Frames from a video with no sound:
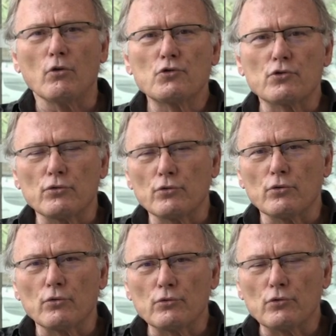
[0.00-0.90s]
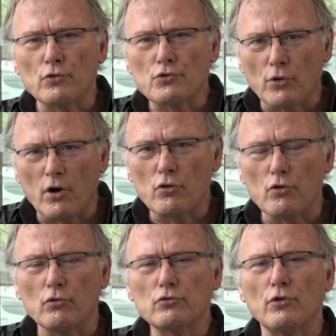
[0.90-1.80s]
On se,
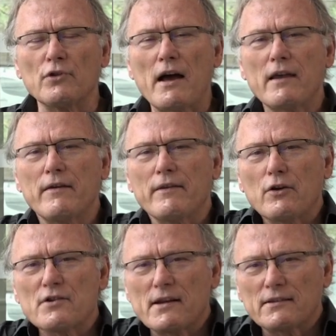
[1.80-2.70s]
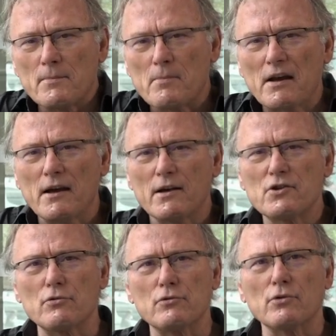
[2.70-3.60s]
rencontre, on arrive avec un certain
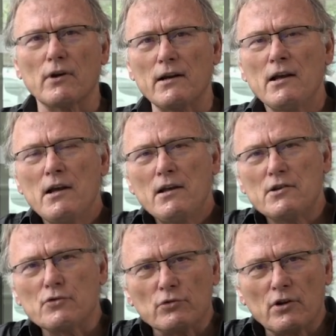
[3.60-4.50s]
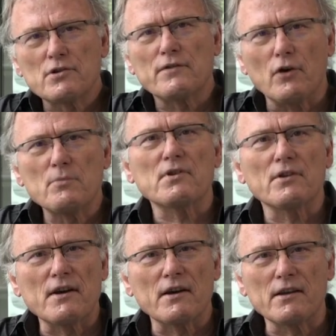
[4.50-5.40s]
bagage culturel qui se transforme
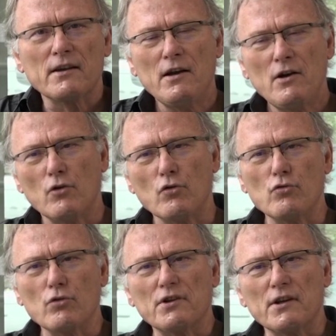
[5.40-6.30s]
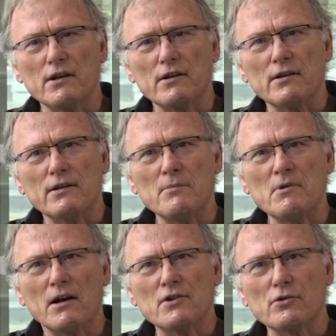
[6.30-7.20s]
sans arrêt au cours des
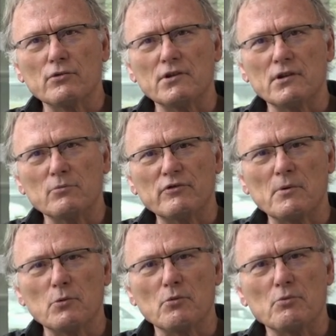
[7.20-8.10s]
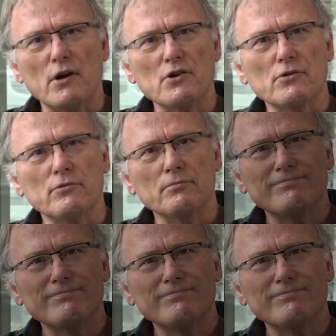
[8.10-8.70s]
migrations et des mouvements de population.